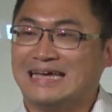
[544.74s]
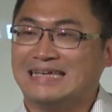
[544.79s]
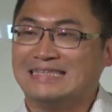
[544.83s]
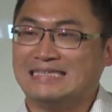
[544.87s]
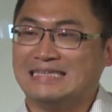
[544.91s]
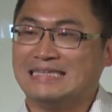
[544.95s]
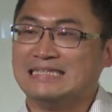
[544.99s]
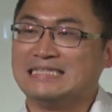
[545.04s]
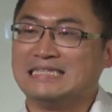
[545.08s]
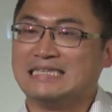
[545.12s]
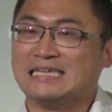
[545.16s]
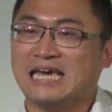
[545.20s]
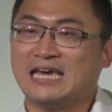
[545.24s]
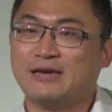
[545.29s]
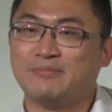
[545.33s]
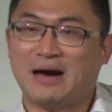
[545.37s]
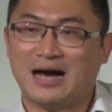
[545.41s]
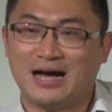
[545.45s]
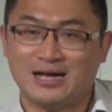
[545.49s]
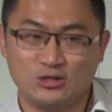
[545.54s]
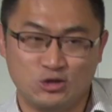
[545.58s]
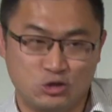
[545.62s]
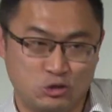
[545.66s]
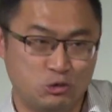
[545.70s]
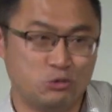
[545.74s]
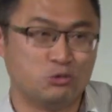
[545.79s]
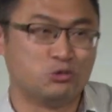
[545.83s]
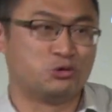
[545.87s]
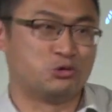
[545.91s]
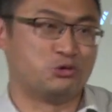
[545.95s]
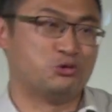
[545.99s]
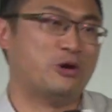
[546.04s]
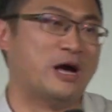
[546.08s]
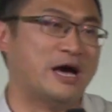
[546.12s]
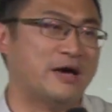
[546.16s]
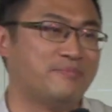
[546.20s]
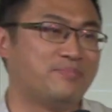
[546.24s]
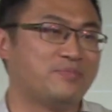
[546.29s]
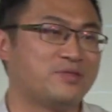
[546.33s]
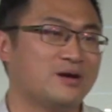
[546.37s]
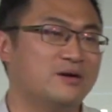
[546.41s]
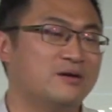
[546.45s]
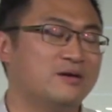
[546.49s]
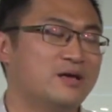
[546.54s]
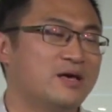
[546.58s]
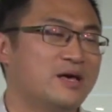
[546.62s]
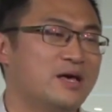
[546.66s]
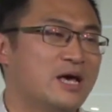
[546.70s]
在荆棘，可以把它救出来。
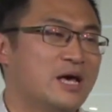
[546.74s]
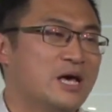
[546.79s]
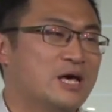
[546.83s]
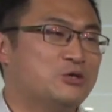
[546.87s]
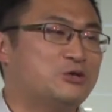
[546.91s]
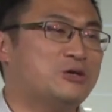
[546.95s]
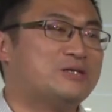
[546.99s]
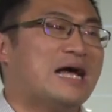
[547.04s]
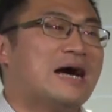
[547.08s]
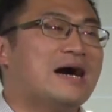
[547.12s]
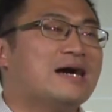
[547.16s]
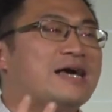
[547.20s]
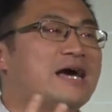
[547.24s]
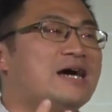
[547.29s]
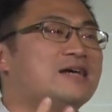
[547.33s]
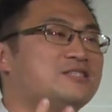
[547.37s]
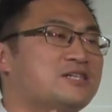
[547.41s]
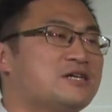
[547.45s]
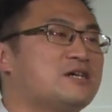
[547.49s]
所以大家看这